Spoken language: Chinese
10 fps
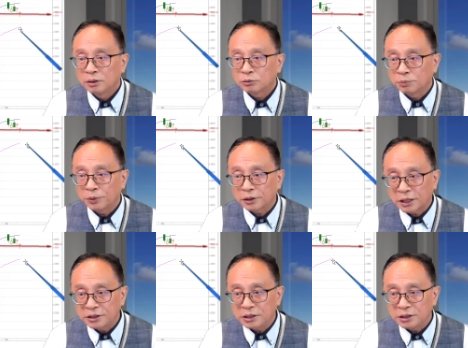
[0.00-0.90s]
准备要
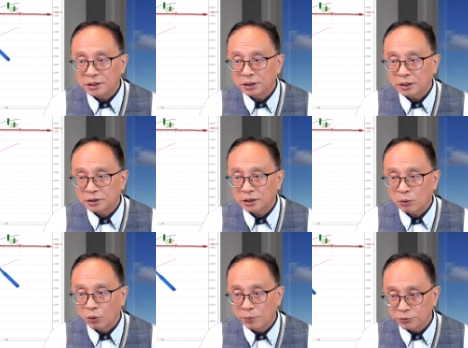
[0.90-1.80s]
看季线，而且它
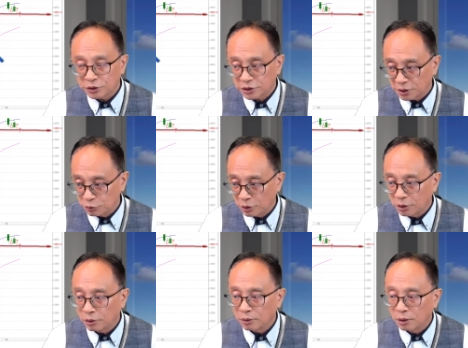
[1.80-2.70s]
回补的这个缺
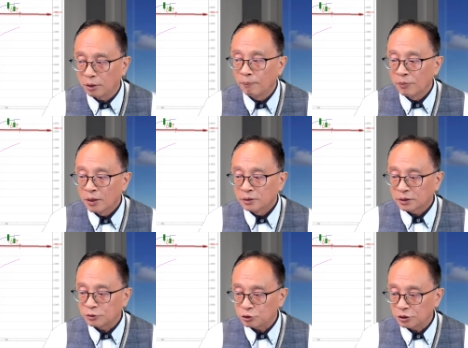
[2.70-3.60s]
口哦，
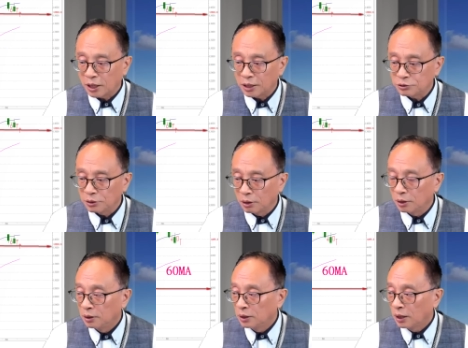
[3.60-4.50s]
然后继续看下去哦。
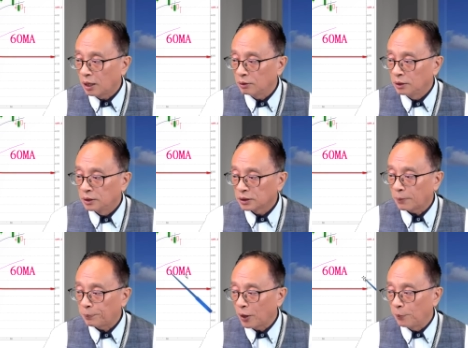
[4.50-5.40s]
好，那
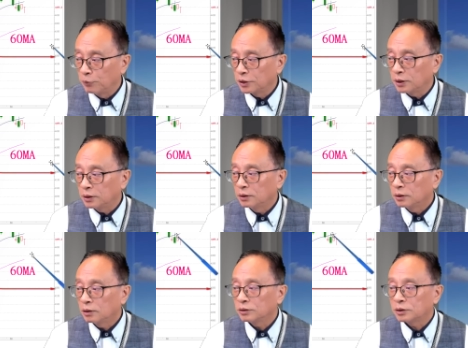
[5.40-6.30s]
标普呢？
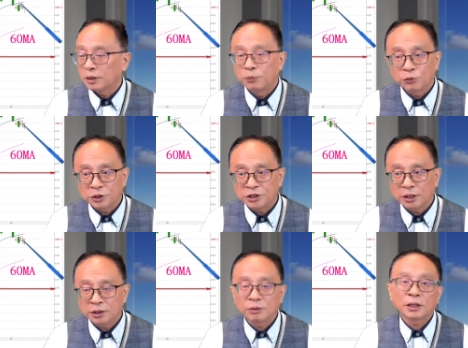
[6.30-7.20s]
哦，跌破月
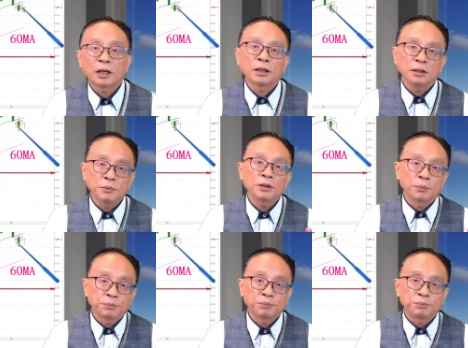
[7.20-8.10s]
线，因为它里面有
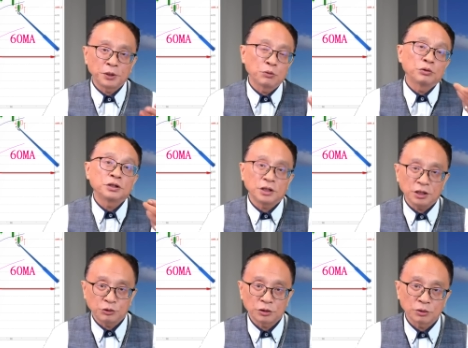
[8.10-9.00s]
苹果是第一
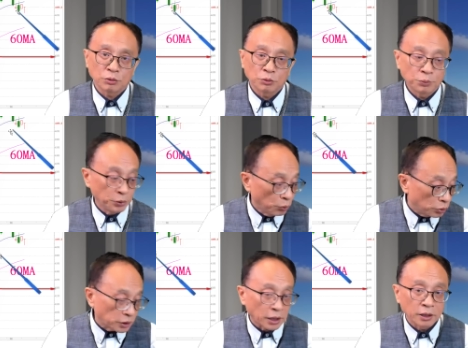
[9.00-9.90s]
权重股，苹果
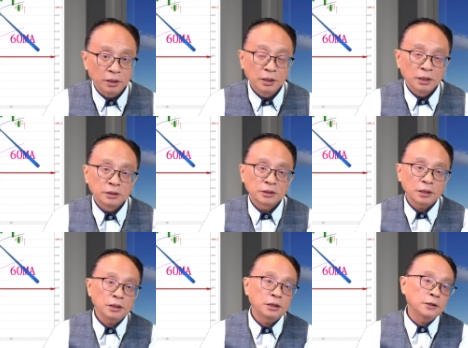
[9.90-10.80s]
在在
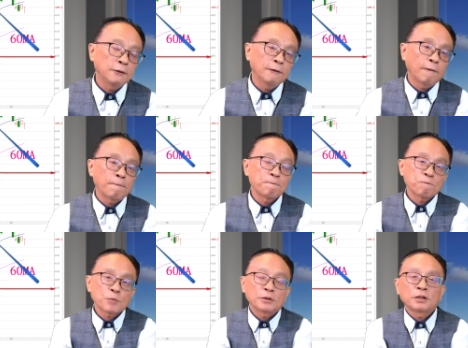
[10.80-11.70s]
那个
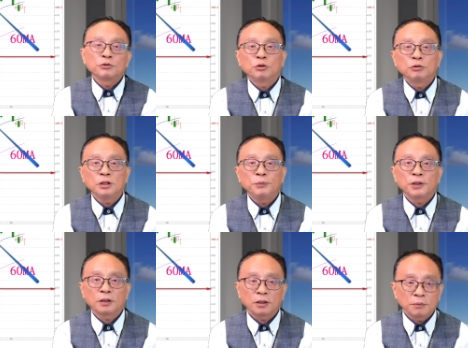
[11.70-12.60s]
道琼里
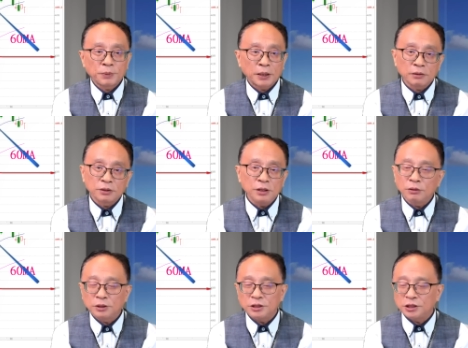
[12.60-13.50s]
面啊排到第
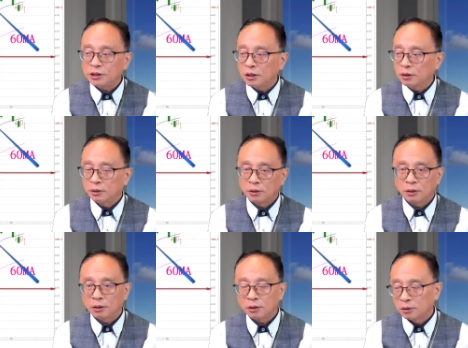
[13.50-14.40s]
六、第七了
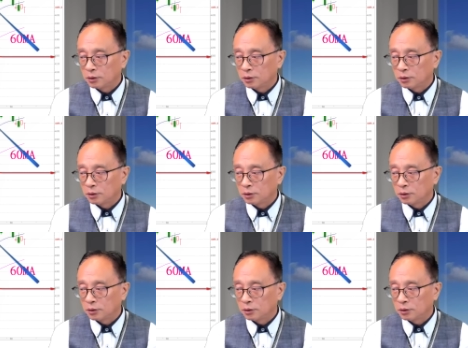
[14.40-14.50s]
哦，